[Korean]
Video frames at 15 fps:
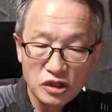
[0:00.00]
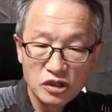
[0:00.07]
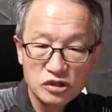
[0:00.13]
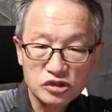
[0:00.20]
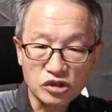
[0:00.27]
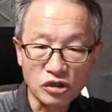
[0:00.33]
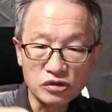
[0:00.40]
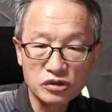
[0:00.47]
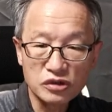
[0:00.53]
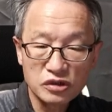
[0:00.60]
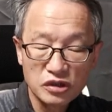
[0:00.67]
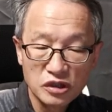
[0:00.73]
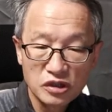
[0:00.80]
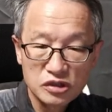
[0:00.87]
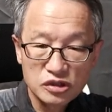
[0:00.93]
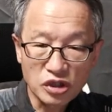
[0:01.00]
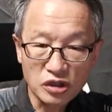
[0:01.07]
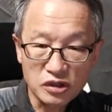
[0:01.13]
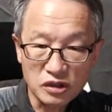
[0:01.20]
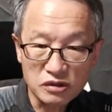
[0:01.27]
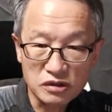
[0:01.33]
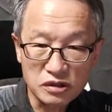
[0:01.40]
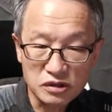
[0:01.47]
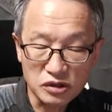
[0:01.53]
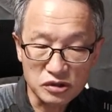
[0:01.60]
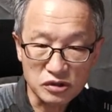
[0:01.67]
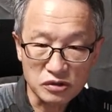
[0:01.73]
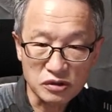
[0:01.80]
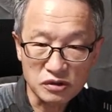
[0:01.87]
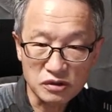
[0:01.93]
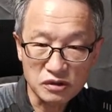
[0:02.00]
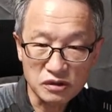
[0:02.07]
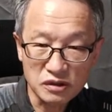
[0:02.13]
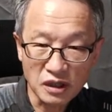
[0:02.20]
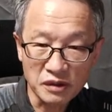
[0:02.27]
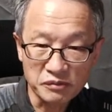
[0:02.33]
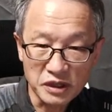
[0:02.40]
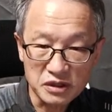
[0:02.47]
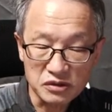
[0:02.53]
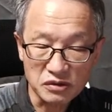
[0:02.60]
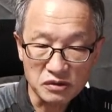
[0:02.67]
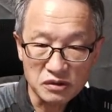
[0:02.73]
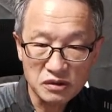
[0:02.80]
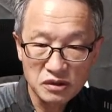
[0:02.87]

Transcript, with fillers: 전 세계로 흩어졌단 말이죠.